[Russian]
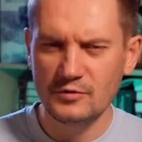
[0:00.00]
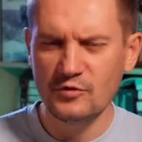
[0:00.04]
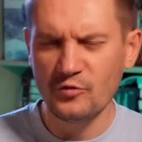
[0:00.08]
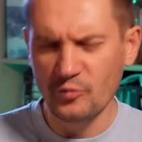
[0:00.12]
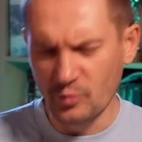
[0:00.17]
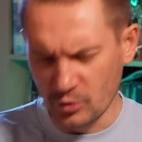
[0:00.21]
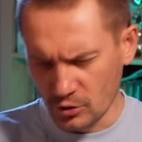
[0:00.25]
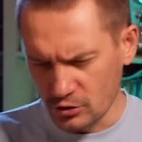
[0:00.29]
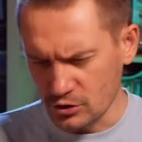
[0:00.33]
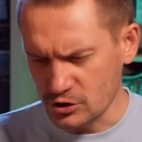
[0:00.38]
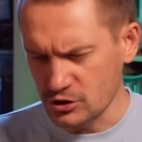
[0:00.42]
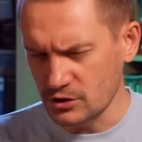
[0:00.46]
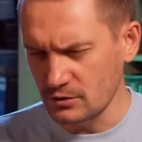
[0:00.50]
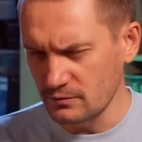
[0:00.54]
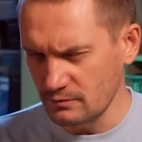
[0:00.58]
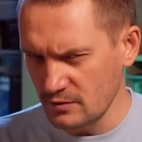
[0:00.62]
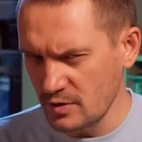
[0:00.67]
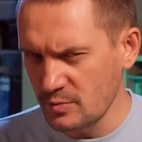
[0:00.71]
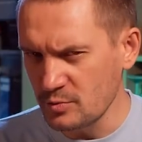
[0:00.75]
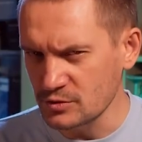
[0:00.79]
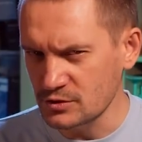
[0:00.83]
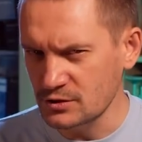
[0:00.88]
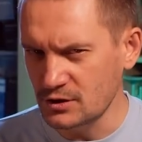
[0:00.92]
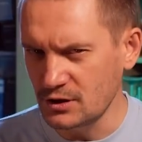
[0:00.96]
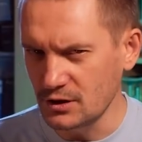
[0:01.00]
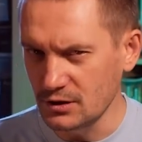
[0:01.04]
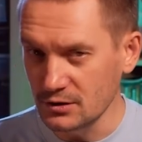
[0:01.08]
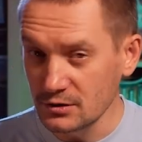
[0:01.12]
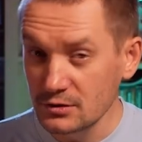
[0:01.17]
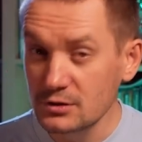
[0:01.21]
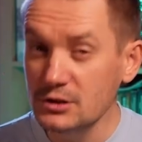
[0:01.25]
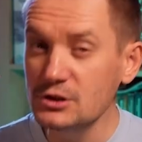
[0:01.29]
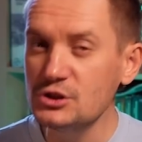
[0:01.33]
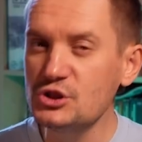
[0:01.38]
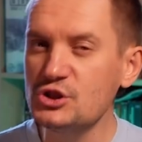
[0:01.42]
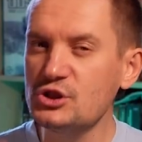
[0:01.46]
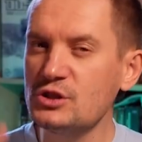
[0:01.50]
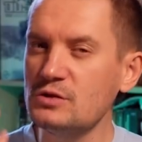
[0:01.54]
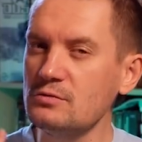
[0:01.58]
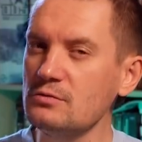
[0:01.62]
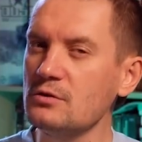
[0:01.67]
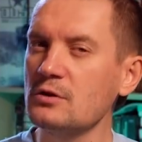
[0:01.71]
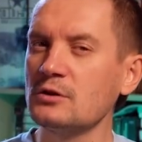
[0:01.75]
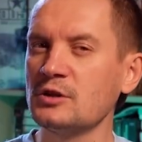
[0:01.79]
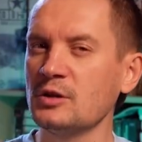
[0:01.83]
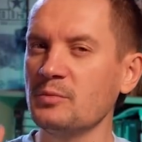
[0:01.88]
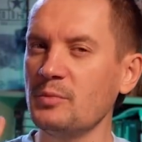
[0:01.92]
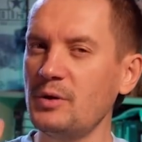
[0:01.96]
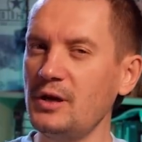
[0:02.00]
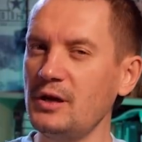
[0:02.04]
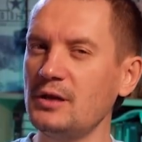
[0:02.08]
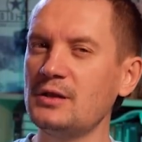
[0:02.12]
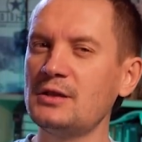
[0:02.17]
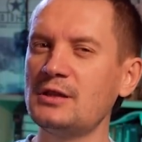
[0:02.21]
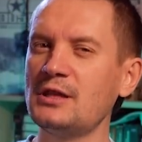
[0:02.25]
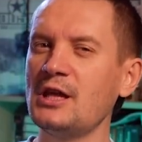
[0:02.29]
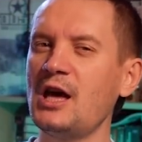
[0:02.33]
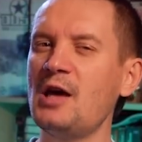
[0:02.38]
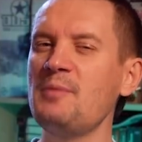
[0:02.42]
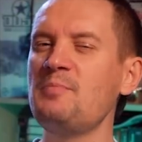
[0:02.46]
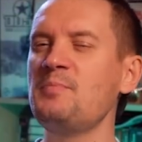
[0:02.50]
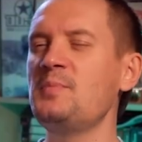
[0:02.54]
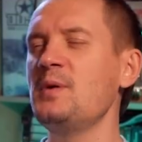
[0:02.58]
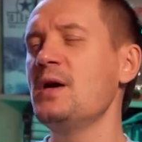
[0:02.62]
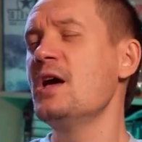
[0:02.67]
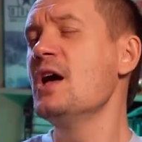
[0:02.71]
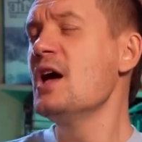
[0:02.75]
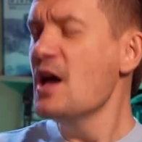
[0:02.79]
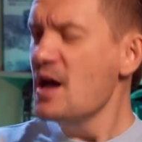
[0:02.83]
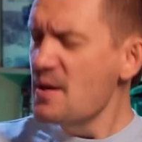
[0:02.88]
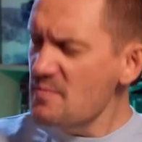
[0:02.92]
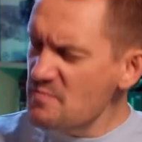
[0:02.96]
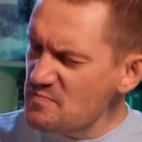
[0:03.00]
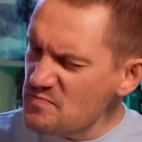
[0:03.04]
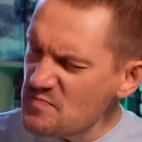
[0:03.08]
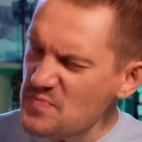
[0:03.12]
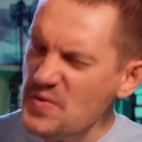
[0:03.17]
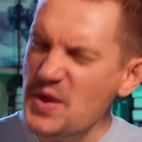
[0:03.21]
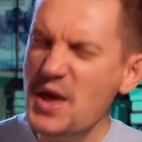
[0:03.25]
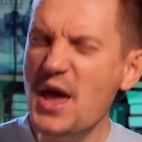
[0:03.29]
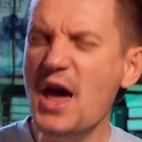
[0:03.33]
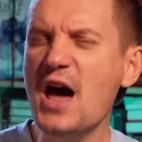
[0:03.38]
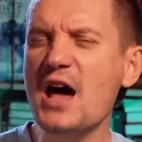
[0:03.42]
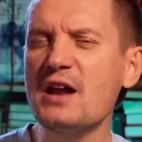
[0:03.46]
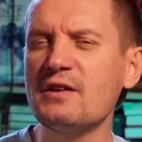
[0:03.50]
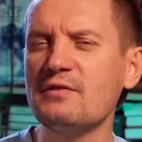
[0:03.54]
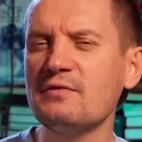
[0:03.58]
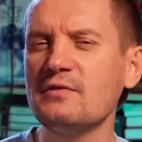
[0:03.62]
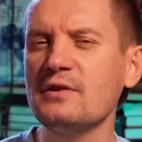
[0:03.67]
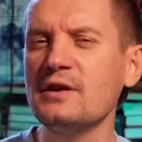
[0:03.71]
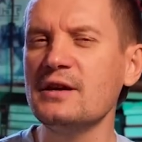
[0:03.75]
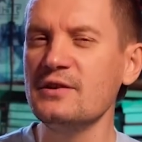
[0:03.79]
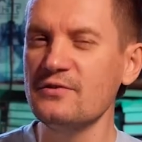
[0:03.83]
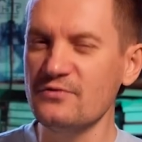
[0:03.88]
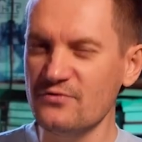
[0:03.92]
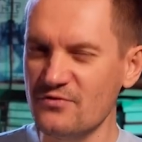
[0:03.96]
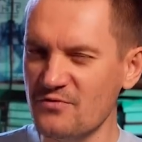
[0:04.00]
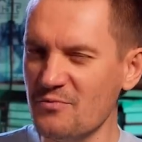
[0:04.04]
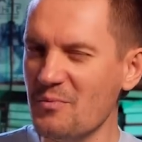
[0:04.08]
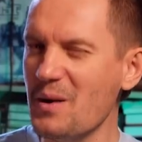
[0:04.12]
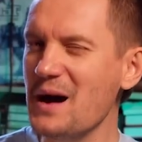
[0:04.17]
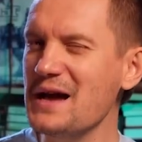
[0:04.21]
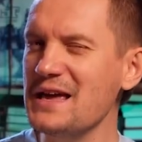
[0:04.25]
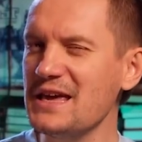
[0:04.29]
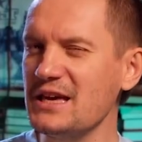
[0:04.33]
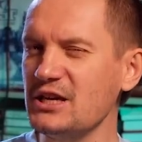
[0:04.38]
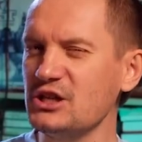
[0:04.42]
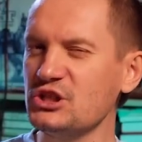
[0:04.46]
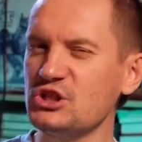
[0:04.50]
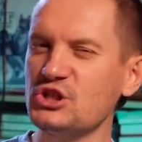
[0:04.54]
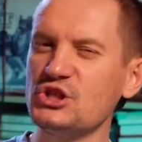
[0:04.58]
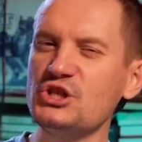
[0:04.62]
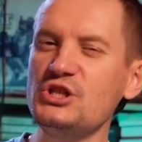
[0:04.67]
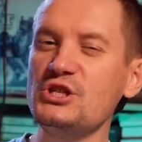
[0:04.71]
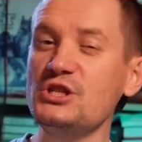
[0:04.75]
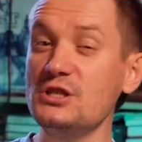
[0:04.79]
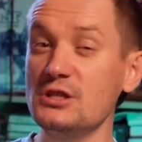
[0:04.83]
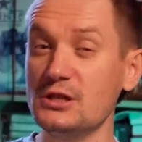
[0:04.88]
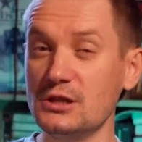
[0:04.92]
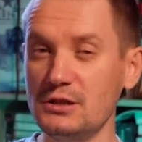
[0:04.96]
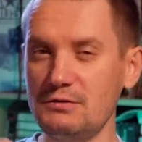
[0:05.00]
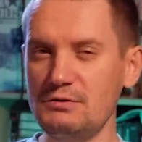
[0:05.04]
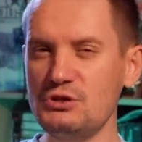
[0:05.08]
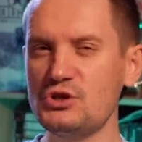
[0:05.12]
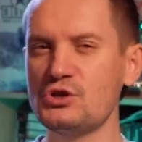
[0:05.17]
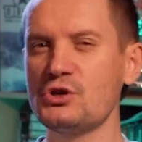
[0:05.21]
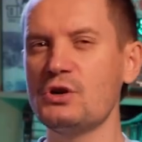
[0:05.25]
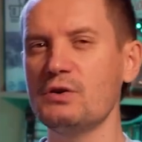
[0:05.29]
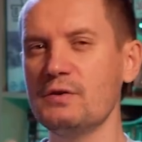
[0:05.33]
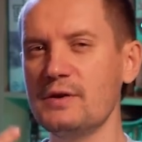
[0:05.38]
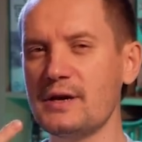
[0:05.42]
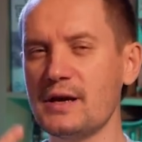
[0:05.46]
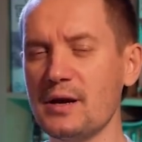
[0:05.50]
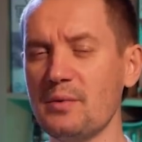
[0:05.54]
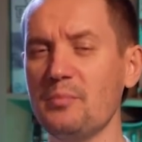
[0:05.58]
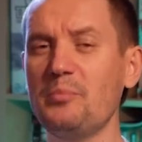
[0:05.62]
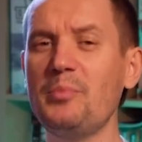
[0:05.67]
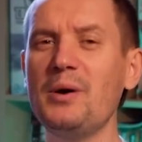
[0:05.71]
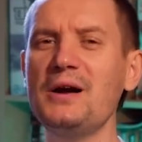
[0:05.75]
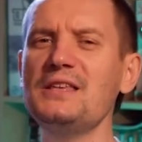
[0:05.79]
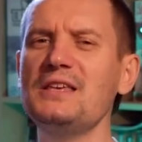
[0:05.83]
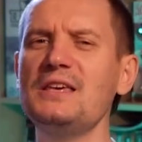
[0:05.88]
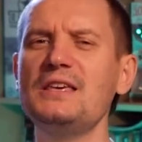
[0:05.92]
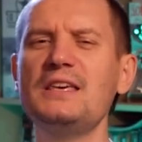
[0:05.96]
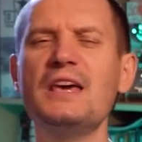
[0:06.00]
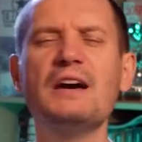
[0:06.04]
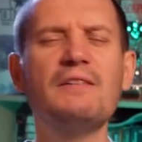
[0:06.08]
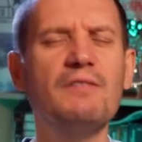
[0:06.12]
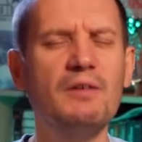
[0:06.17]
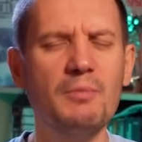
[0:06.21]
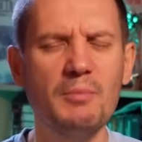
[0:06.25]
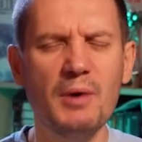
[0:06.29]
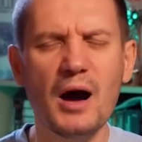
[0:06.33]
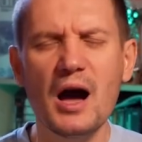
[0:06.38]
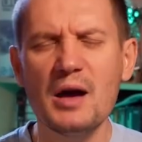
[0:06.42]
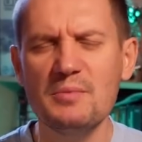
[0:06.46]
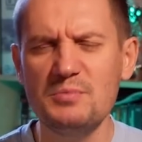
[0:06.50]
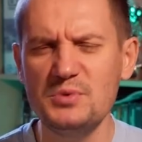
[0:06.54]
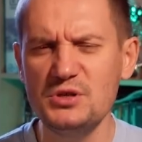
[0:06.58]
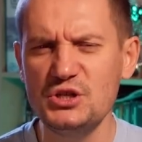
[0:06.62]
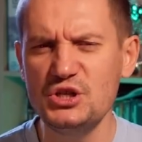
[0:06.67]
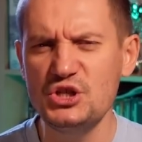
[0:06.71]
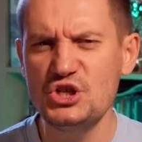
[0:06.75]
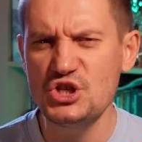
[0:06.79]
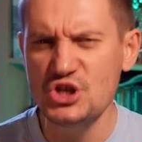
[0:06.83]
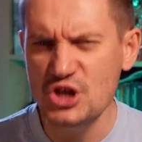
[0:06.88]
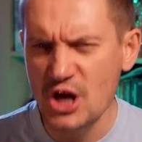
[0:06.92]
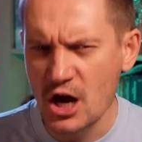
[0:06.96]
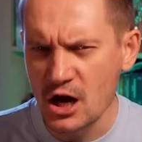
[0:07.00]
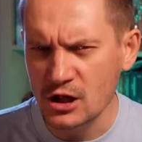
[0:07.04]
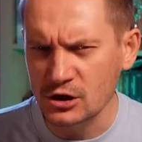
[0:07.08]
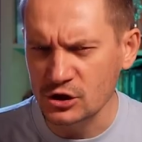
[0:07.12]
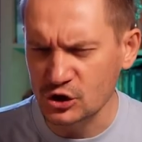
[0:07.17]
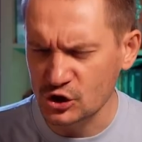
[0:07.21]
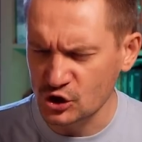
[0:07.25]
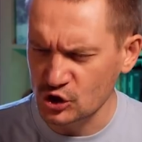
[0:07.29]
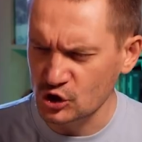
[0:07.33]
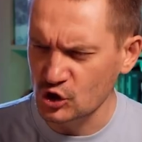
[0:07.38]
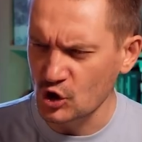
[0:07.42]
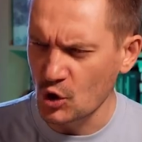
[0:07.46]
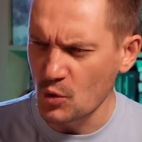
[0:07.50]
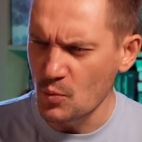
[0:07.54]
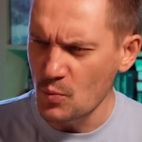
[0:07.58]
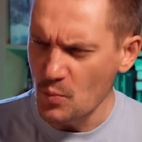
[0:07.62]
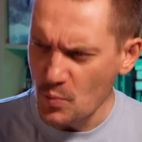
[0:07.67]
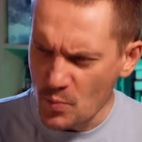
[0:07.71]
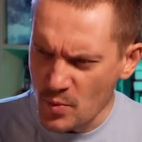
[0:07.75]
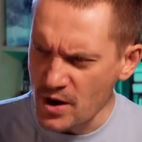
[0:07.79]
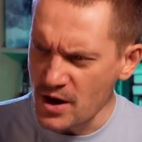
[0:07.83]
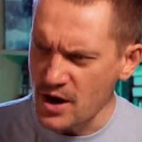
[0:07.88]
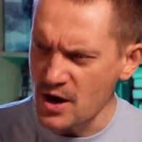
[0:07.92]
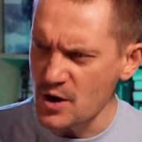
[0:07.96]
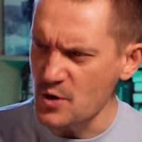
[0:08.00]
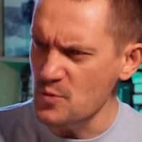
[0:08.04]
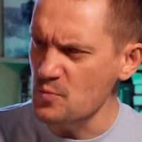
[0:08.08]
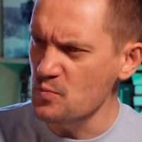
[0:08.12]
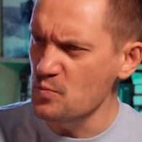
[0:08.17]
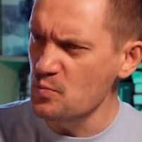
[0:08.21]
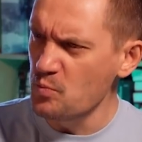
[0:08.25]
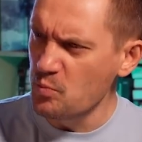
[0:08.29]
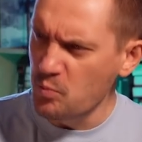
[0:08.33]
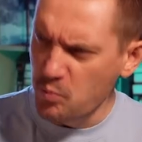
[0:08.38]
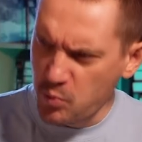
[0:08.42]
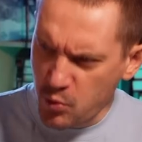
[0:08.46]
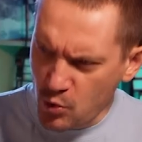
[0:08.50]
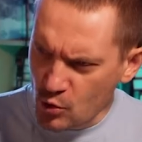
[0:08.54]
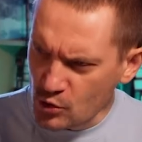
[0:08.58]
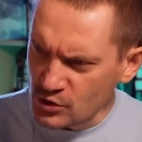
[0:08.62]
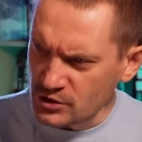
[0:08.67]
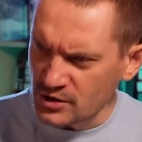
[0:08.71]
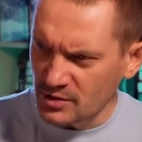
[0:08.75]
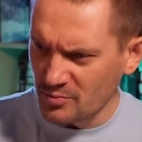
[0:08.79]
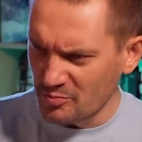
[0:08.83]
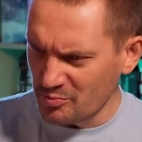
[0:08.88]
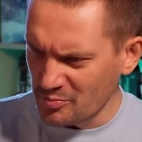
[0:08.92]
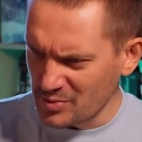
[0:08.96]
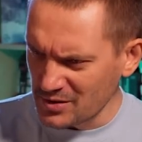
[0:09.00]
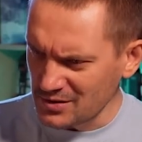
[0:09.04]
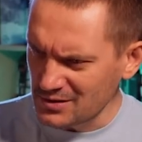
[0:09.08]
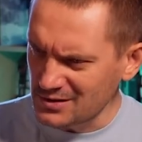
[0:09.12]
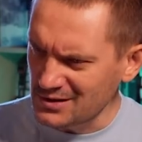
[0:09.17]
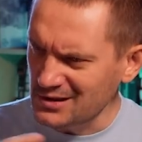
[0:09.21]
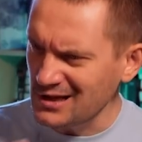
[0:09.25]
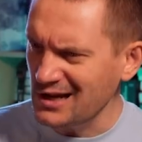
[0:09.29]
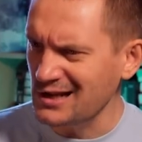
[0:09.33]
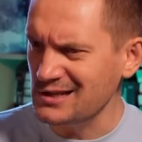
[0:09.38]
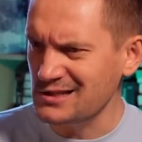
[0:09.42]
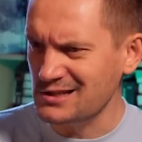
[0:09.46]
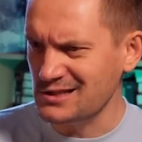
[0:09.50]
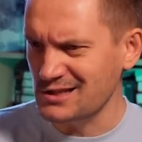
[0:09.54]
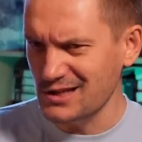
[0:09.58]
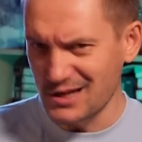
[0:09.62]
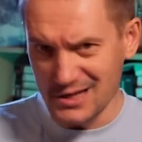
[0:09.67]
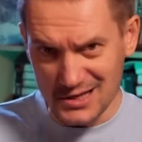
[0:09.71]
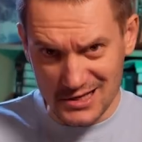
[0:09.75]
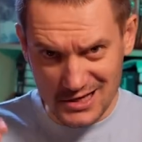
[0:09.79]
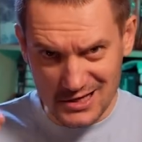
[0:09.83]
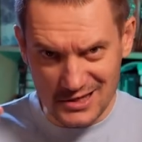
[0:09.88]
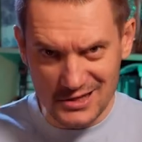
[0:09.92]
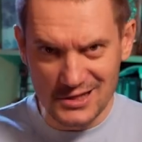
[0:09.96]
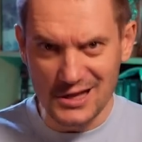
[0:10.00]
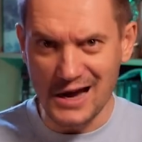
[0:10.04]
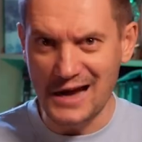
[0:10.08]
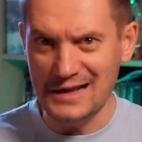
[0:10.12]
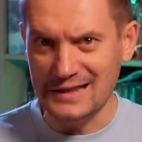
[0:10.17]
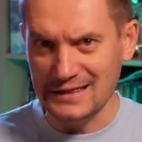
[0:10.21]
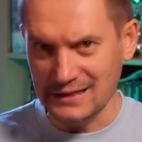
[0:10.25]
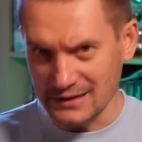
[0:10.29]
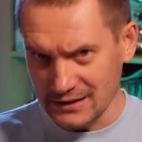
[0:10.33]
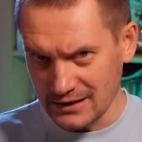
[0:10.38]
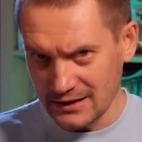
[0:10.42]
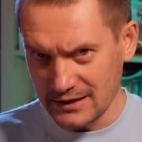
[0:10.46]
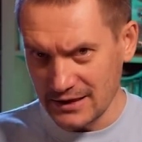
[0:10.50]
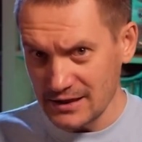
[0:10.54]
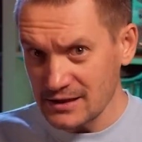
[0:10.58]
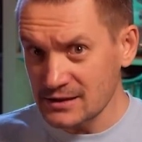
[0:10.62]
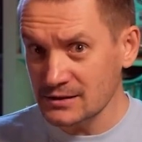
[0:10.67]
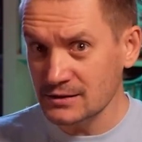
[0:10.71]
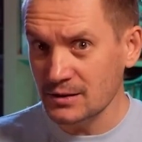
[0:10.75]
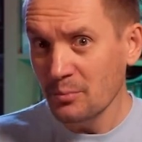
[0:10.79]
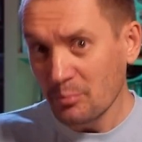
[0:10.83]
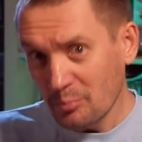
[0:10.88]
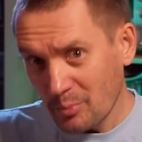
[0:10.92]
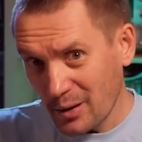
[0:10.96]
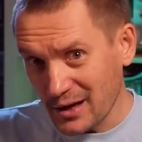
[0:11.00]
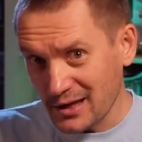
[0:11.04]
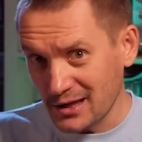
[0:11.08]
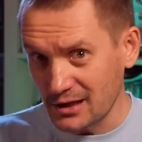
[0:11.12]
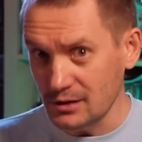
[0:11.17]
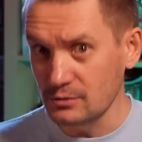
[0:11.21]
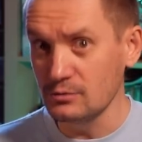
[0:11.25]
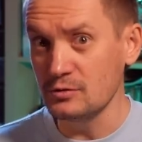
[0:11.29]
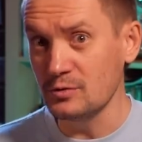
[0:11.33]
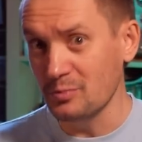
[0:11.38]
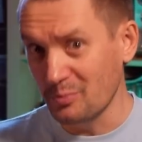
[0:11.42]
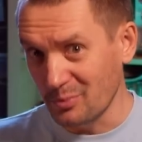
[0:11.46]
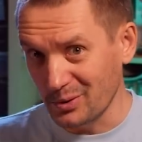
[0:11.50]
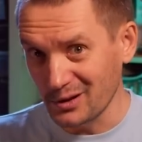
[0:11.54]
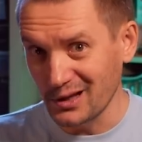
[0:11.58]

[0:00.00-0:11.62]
В прошлом выпуске на четвертом этапе первой в моей жизни новичковой компании я вам обещал, что мы будем пытаться не дать лейлистам покинуть